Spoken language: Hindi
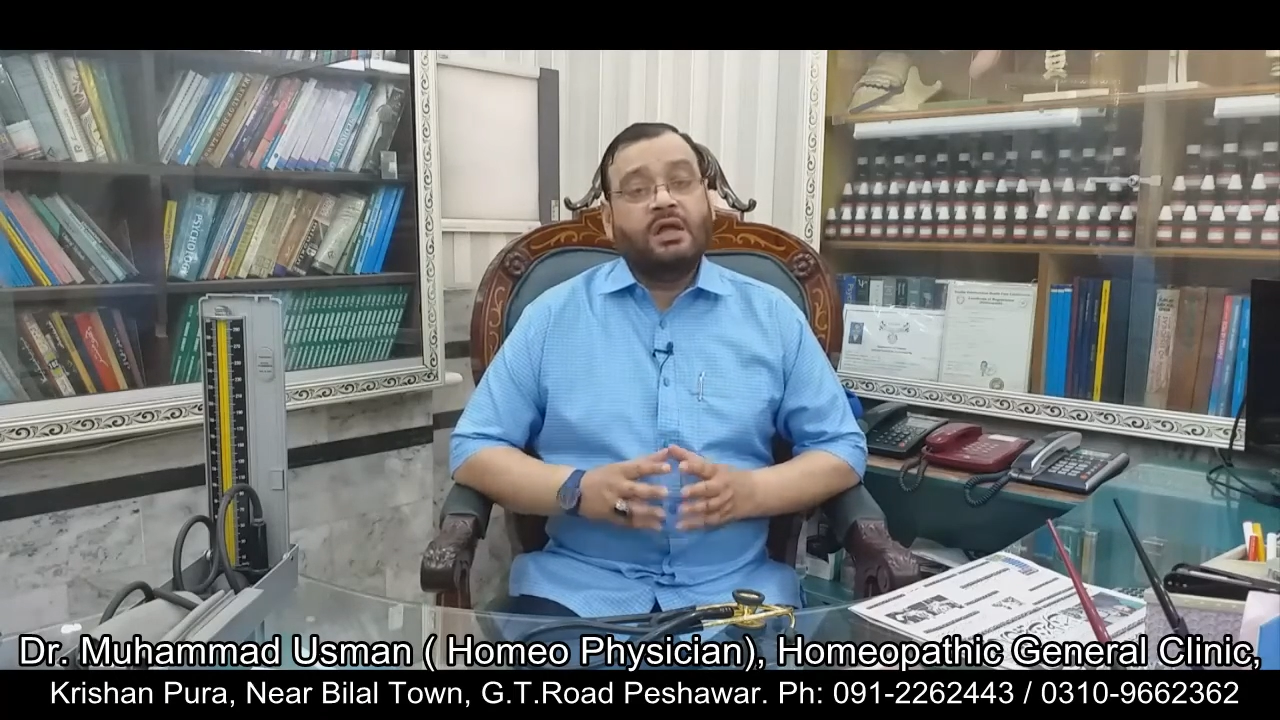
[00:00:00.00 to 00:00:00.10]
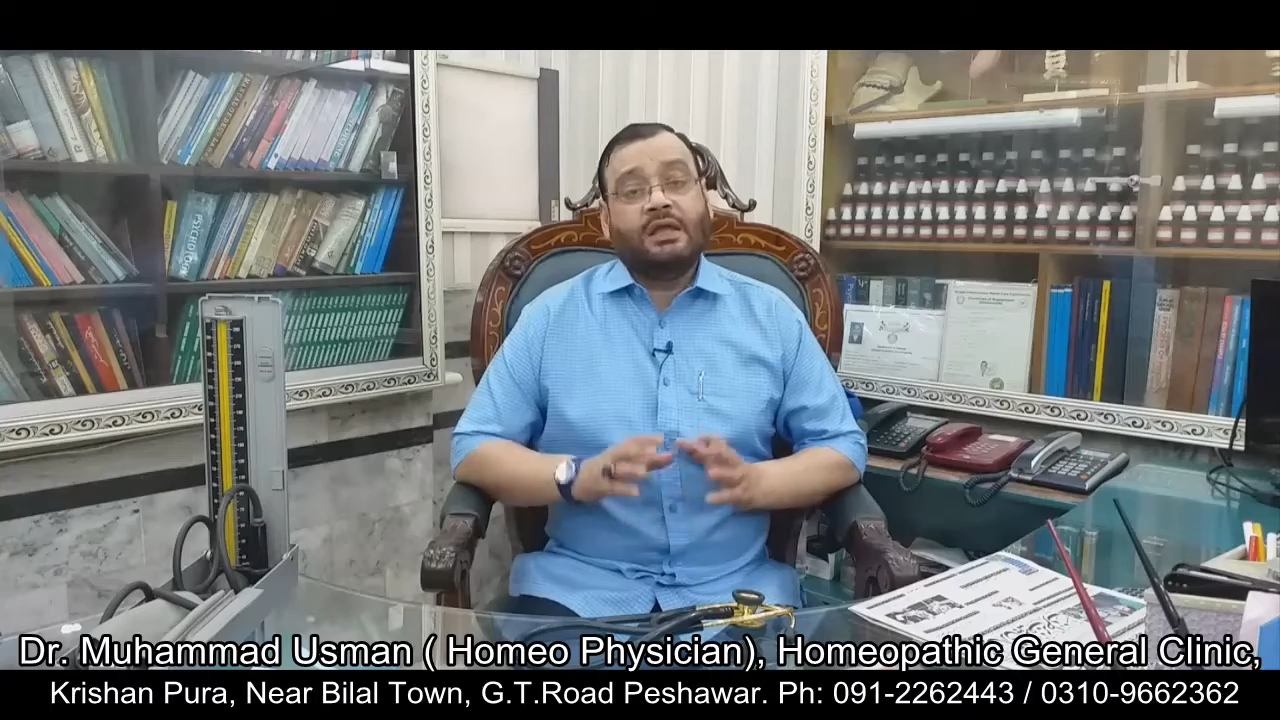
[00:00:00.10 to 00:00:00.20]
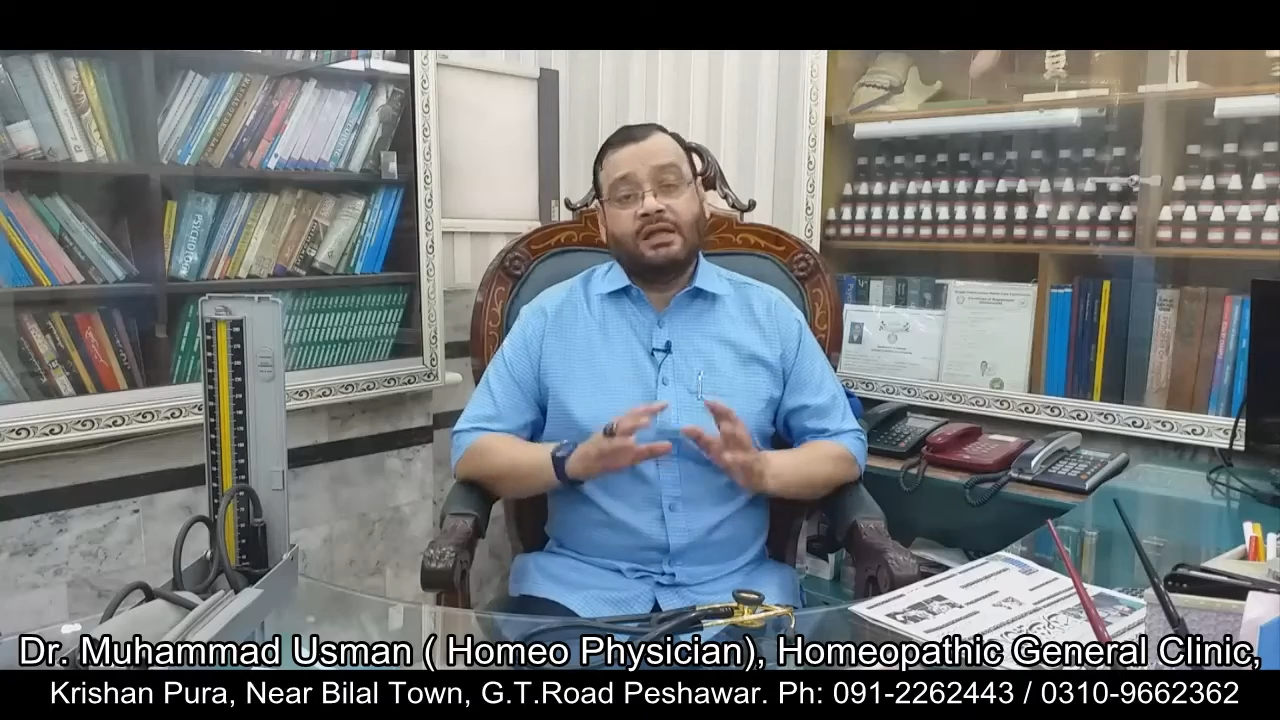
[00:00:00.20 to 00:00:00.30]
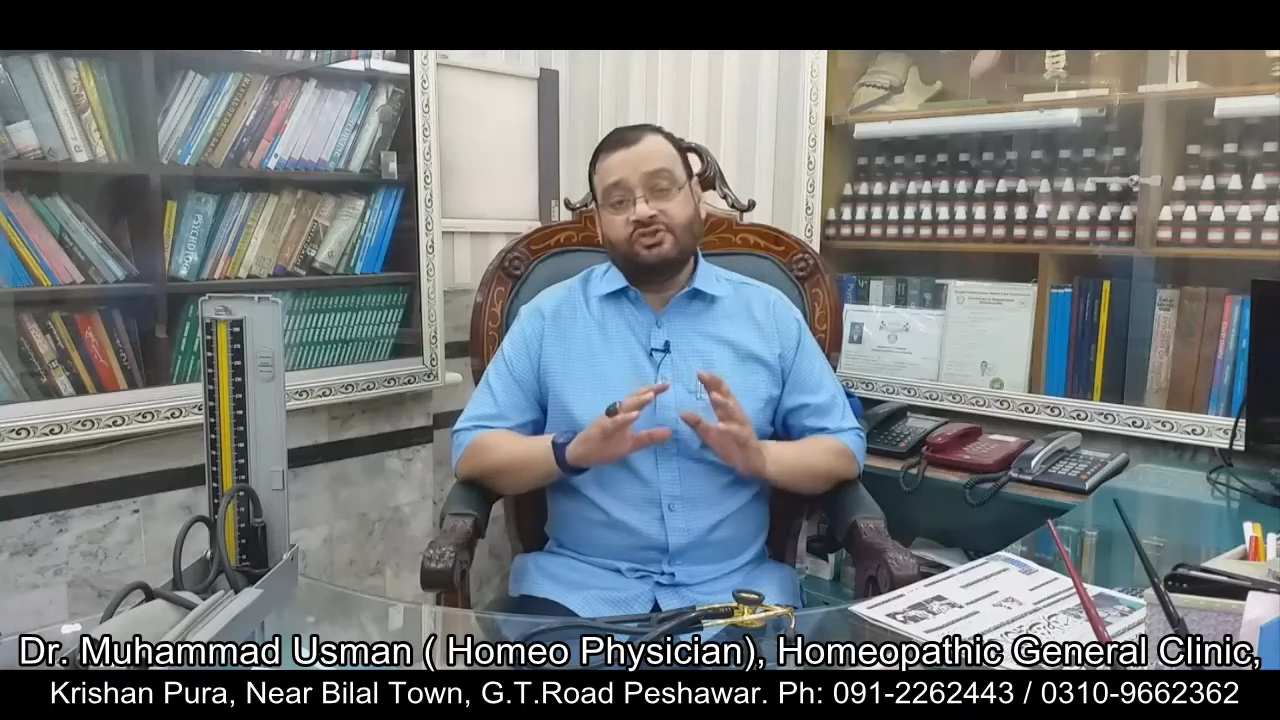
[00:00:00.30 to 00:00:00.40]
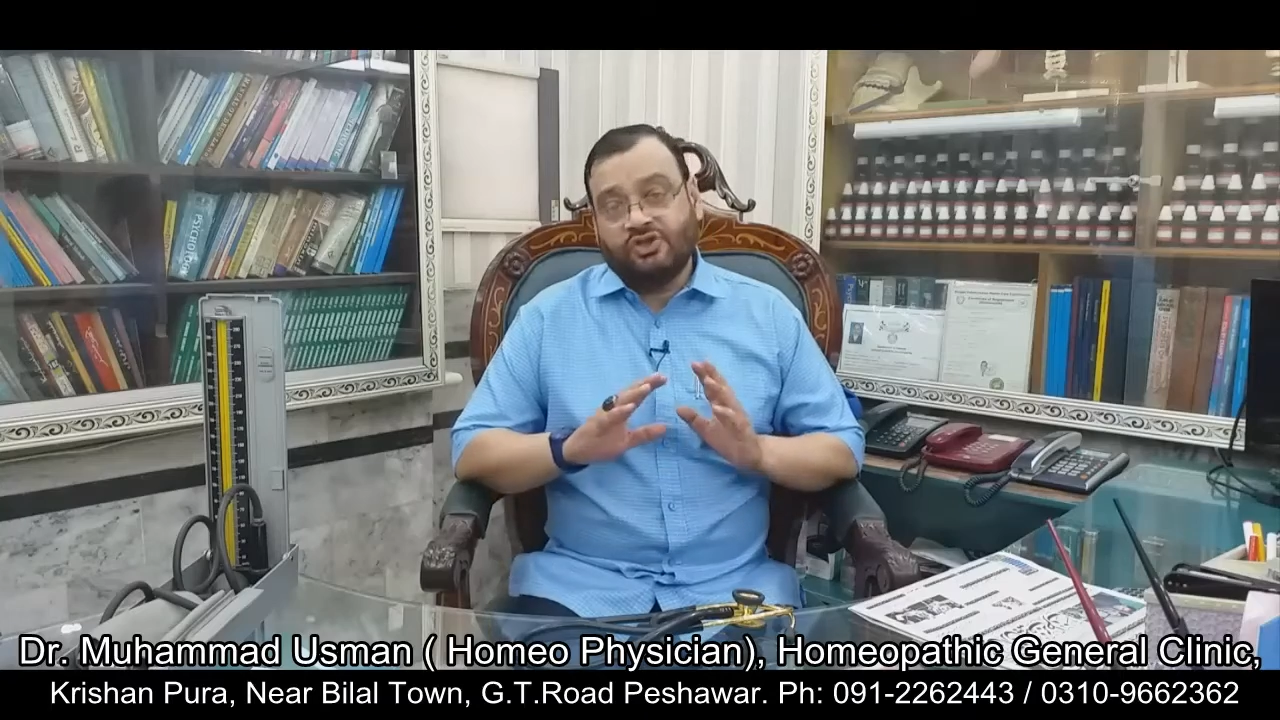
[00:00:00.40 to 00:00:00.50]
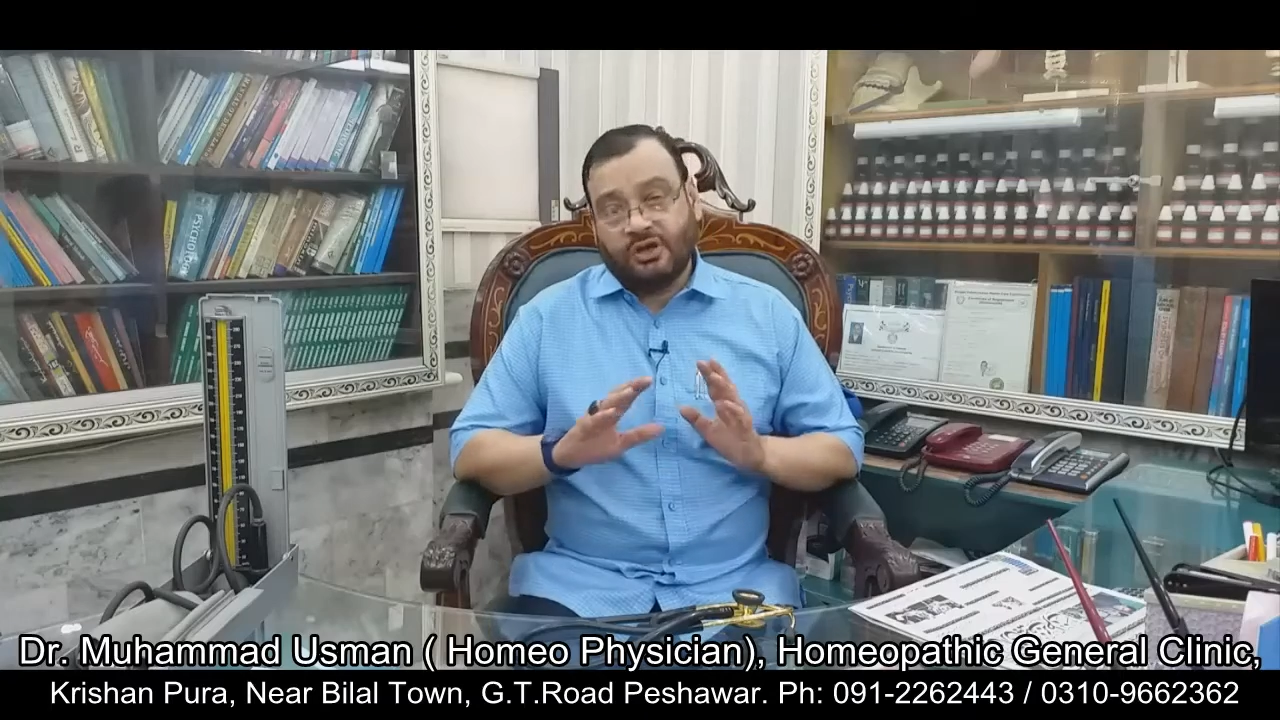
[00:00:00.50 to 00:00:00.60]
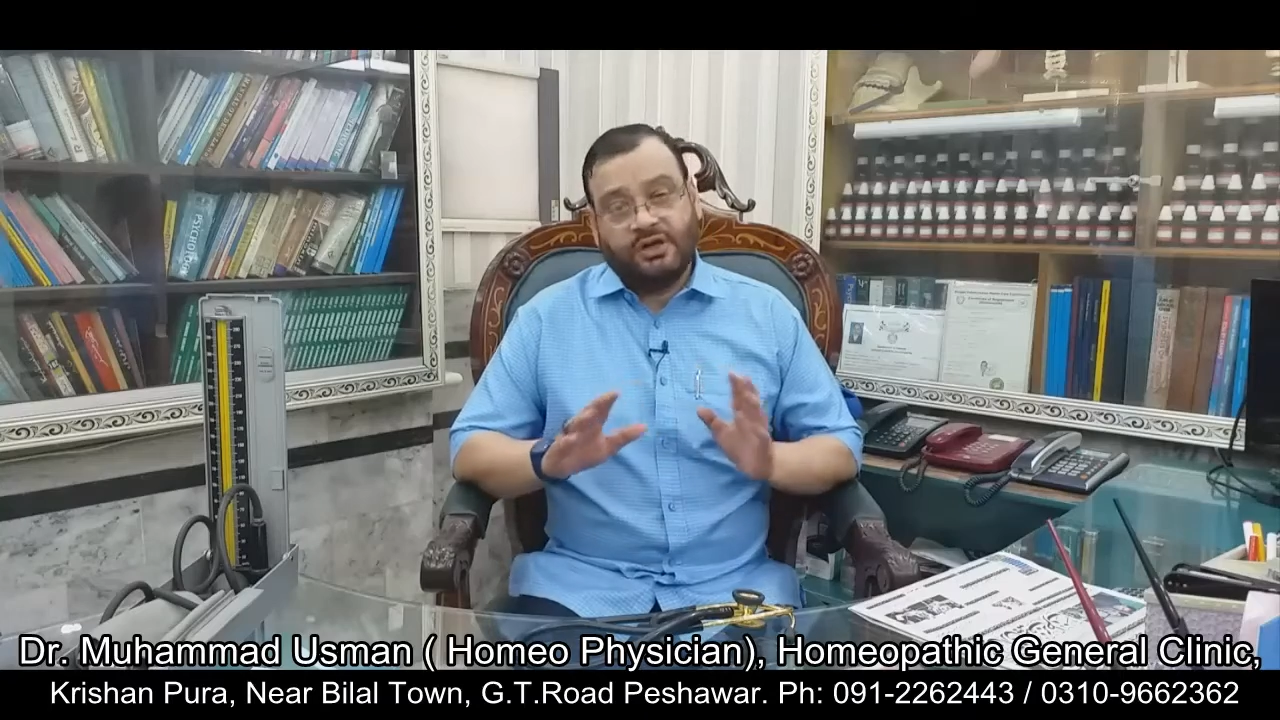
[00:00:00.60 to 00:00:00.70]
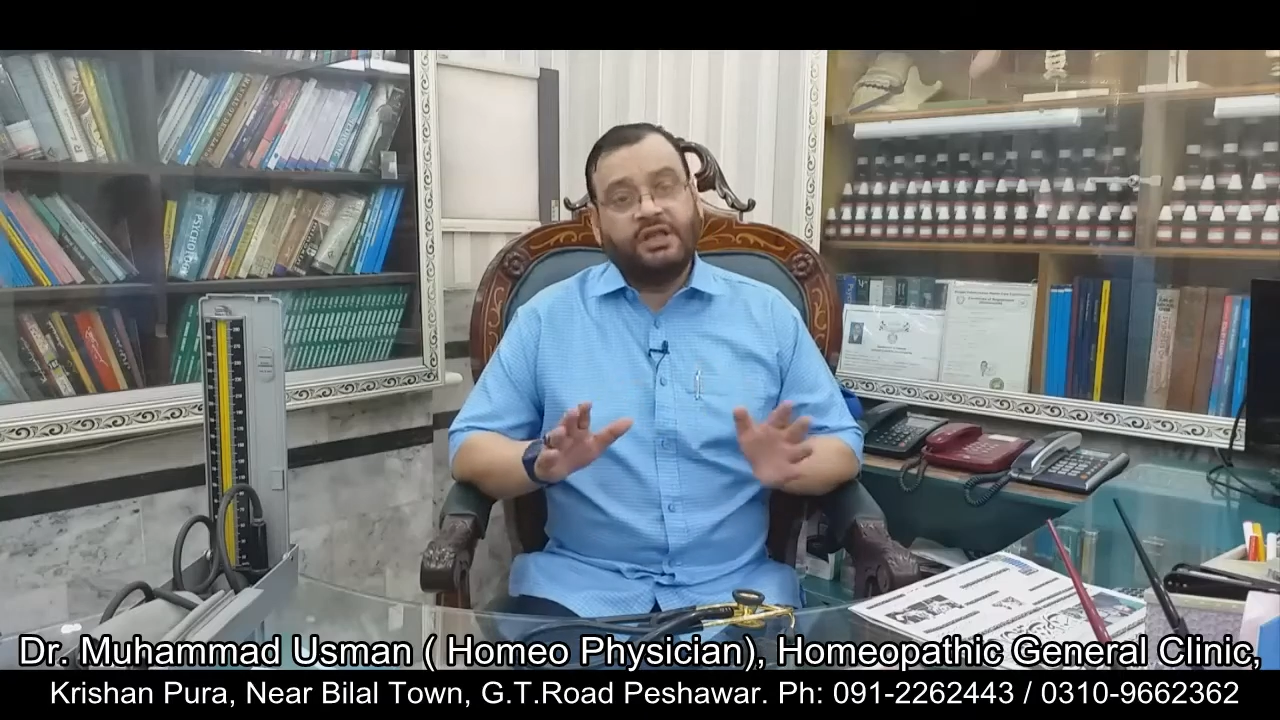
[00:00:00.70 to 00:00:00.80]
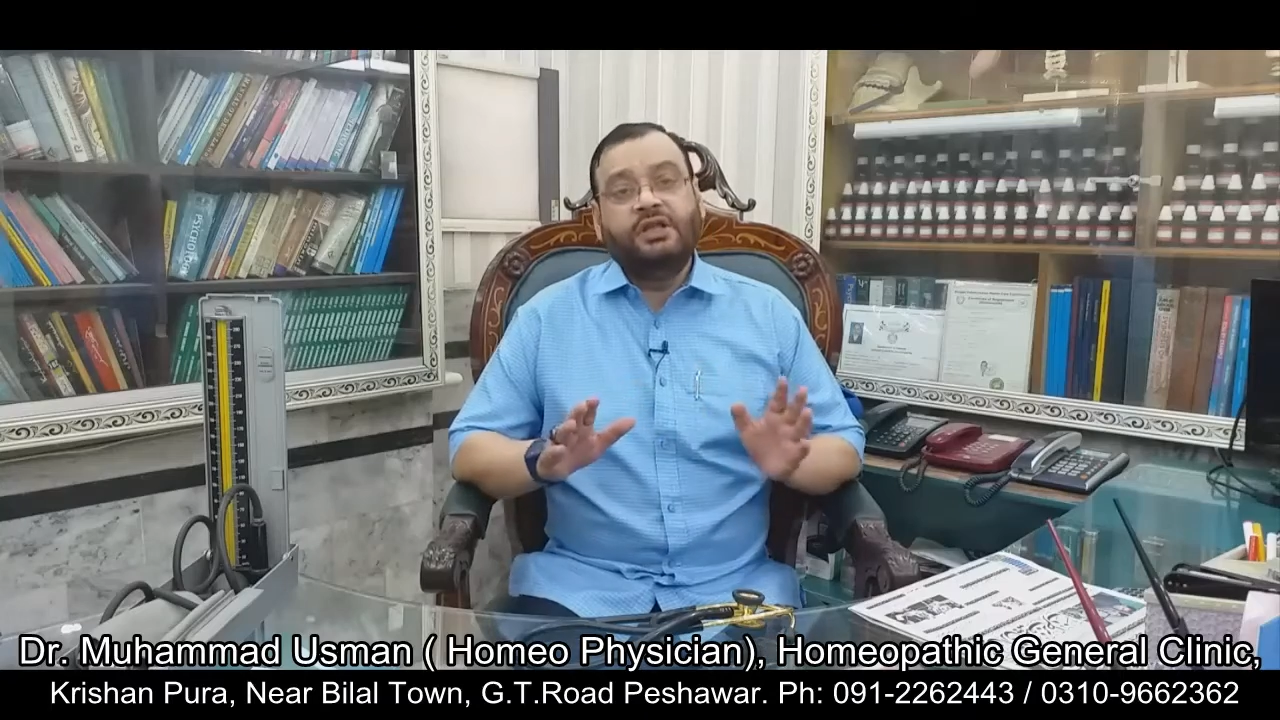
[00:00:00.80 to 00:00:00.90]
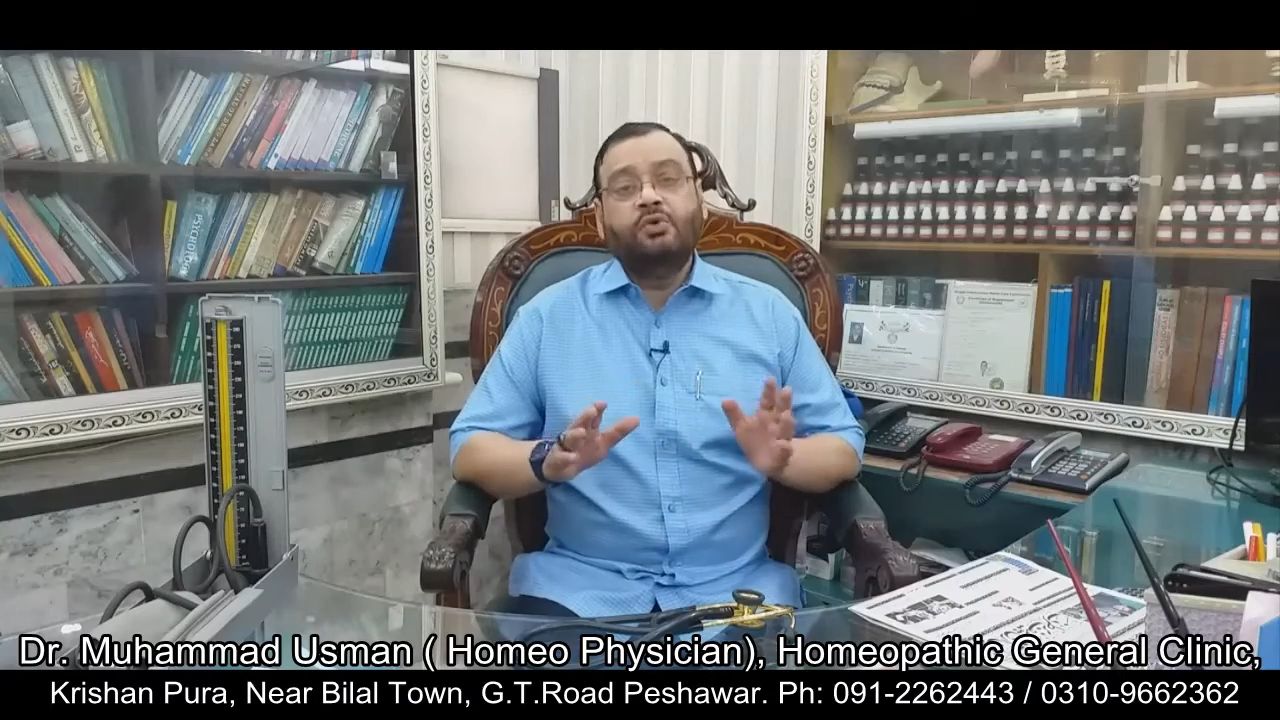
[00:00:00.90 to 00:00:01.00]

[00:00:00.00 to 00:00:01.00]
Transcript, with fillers: कैंसर नहीं